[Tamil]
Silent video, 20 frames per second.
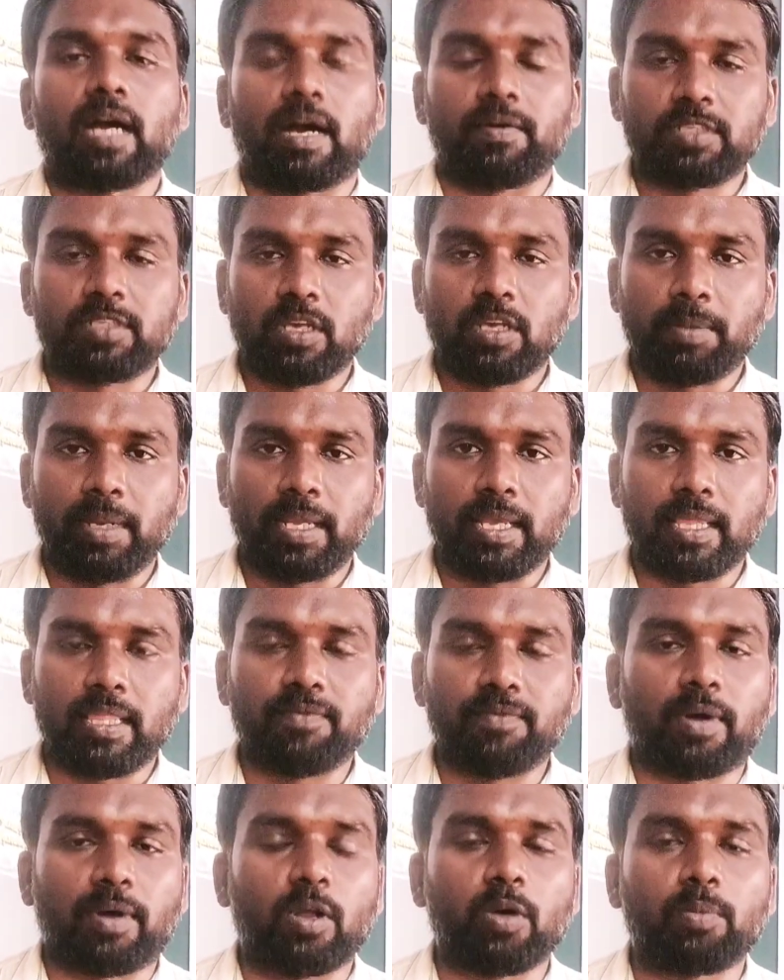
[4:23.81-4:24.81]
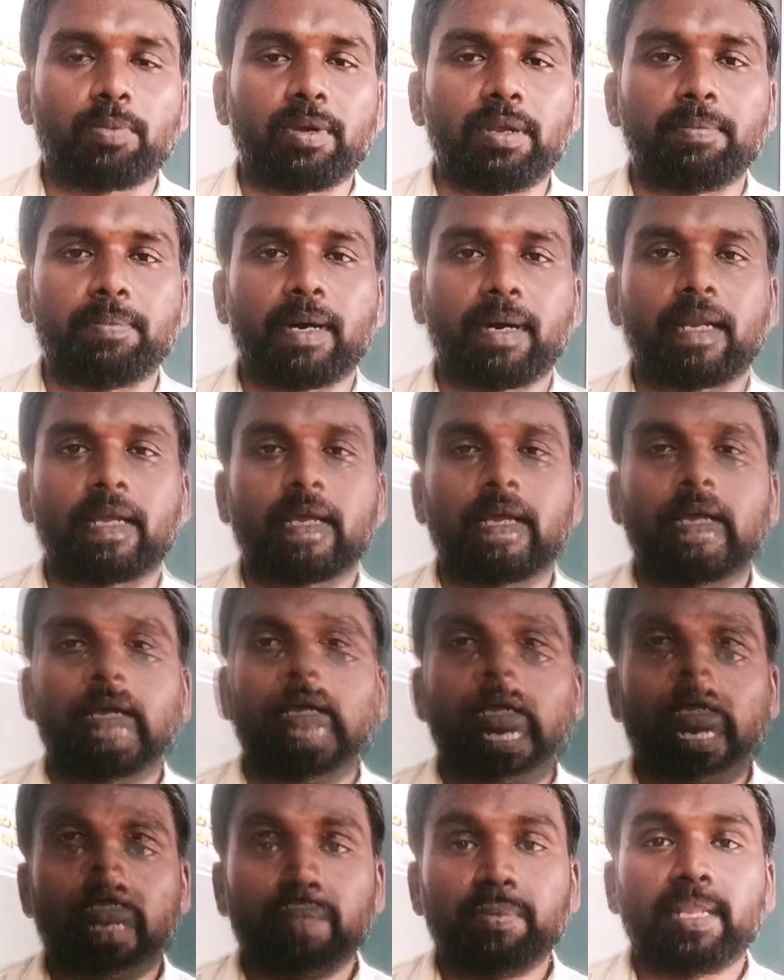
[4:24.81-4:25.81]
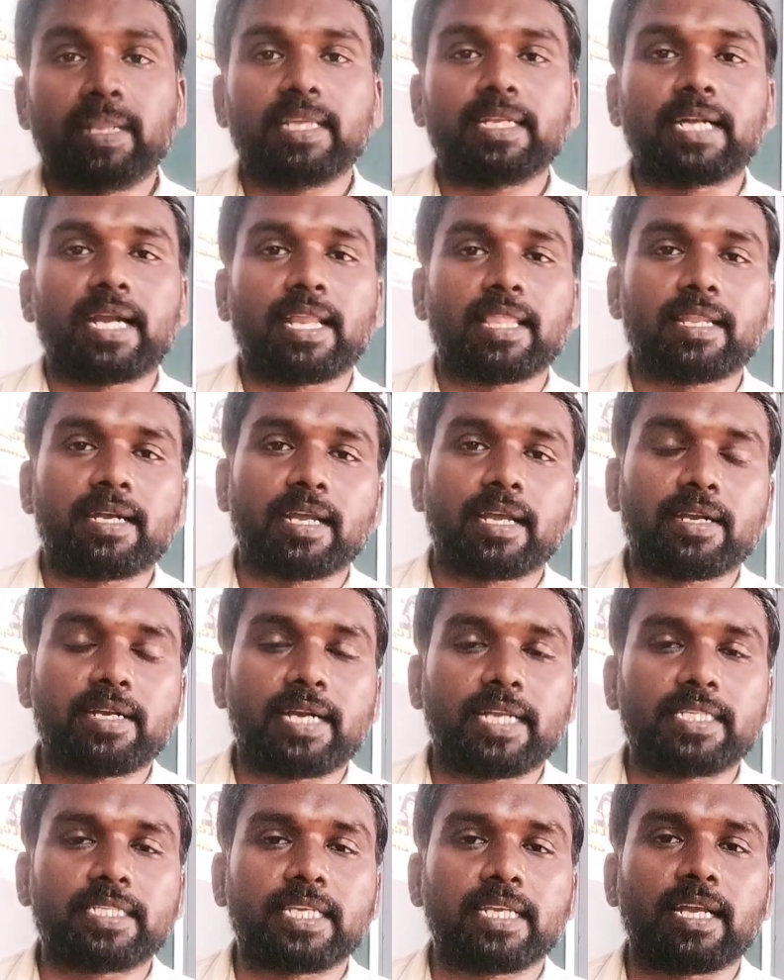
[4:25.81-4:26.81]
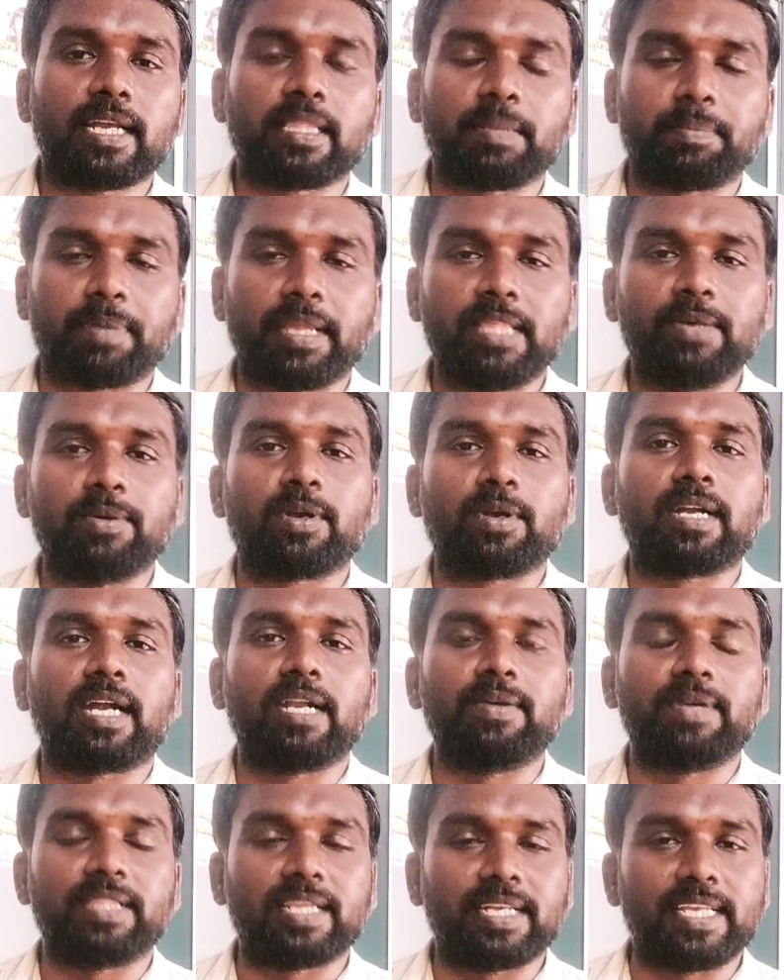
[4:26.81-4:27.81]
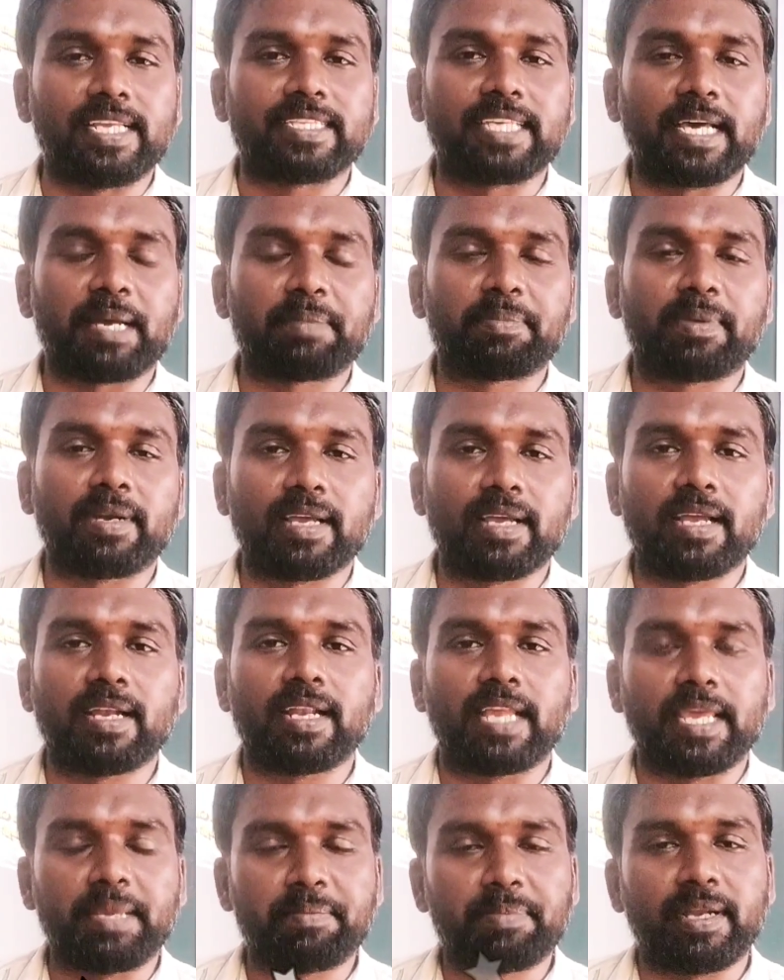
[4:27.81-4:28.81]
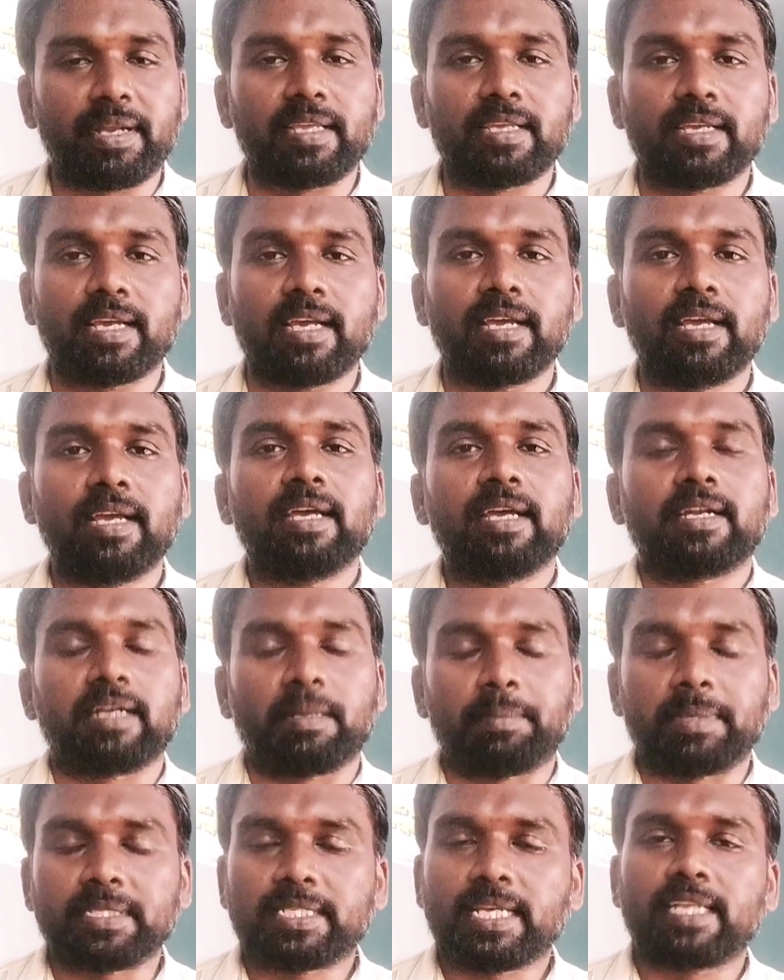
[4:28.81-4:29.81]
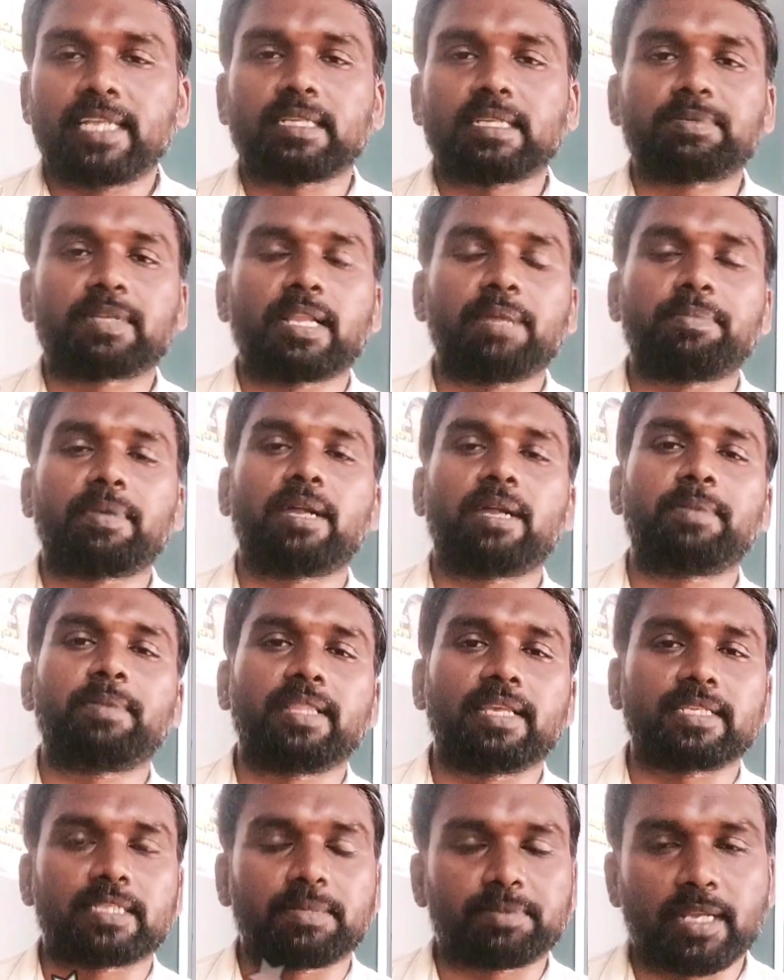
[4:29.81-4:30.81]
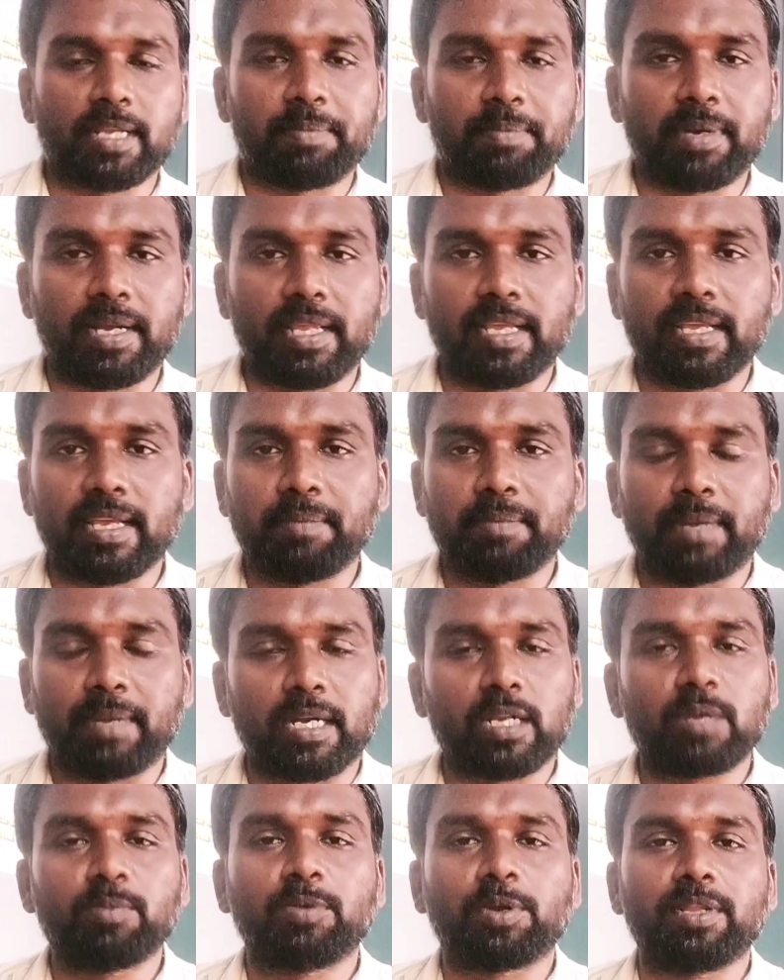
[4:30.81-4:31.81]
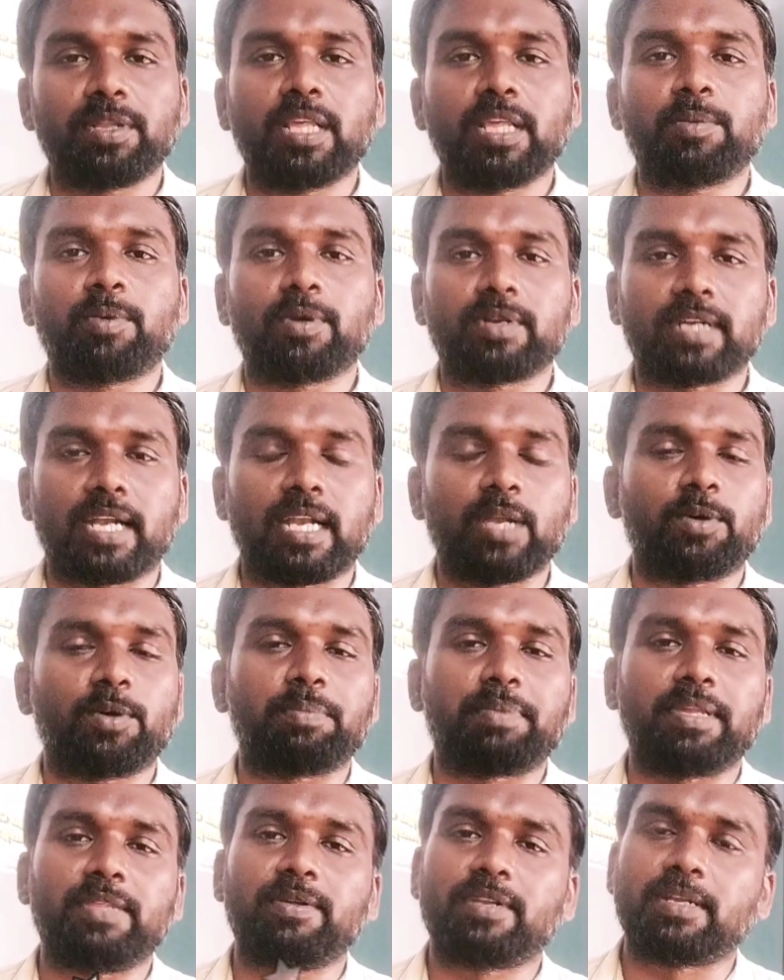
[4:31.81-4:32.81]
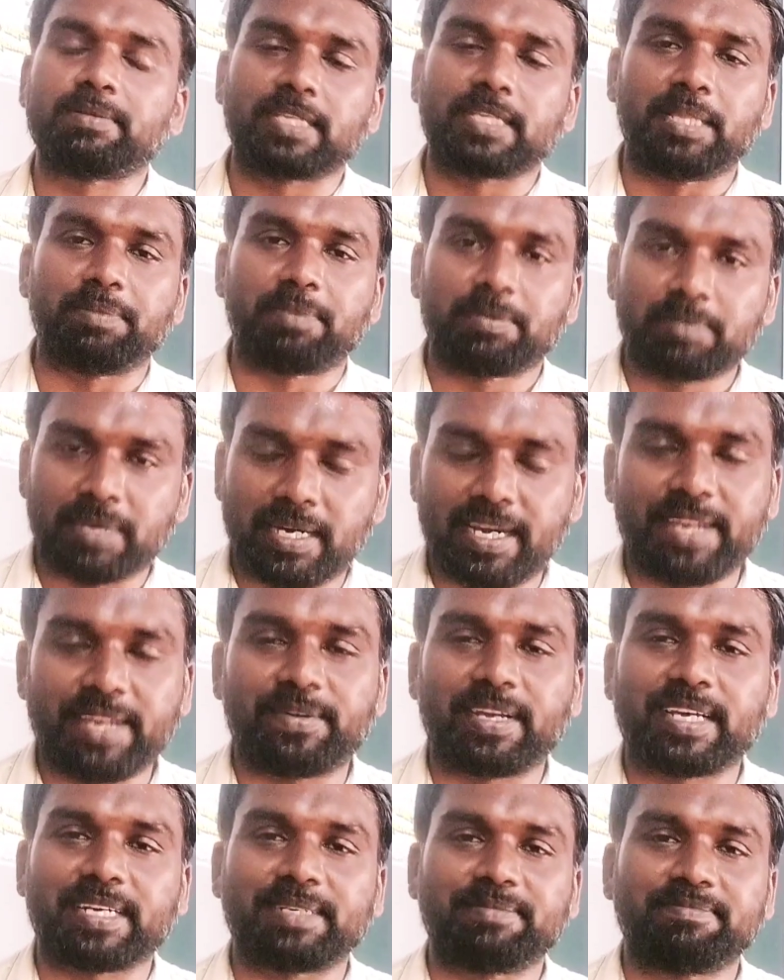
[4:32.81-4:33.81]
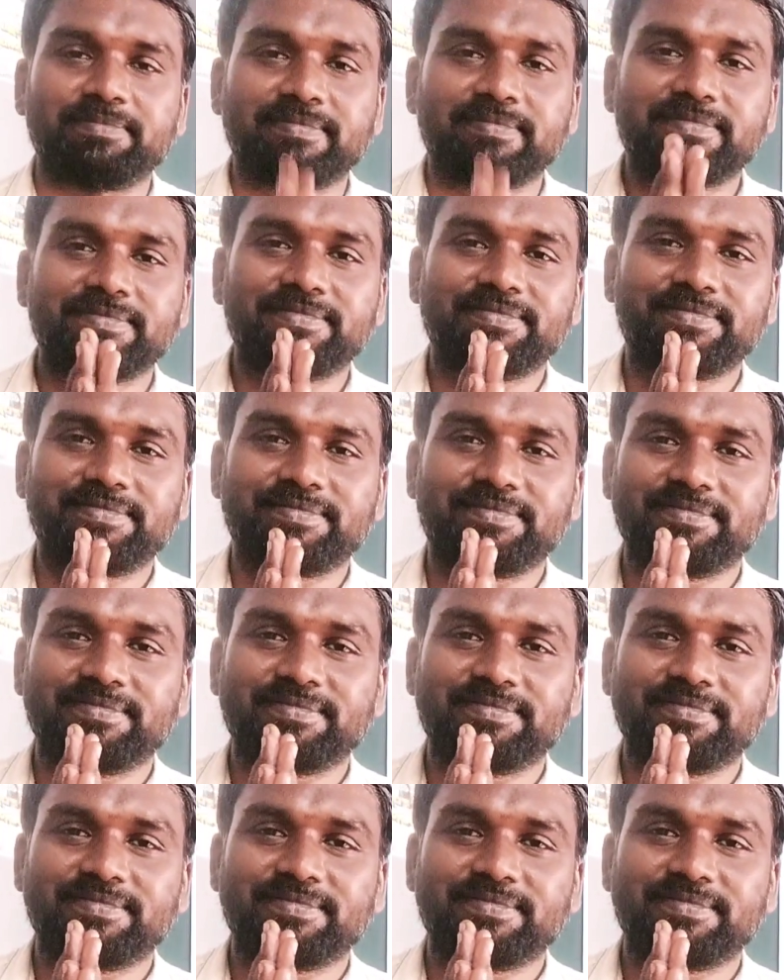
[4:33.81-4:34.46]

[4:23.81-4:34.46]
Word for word: அவசியம் நீங்கள் இதை ஃபாலோ பண்ணி பாருங்கள் நாலு பேருக்கு நல்லது நடக்குன்னு நினச்சிங்கன்னா அந்த பதிவு ஒரு நாலு பேருக்கு நீங்கள் ஷேர் பண்ணுங்கள் லைக் பண்ணிக்கங்க நம்ம சேனலை சப்ஸ்கிரைப் பண்ணாமல் இருந்தீங்க சப்ஸ்கிரைப் பண்ணிக்கங்க மற்றும் ஒரு இதே போல் நல்ல ஒரு பதிவில் நாம் சந்திப்போம் நன்றி வணக்கம்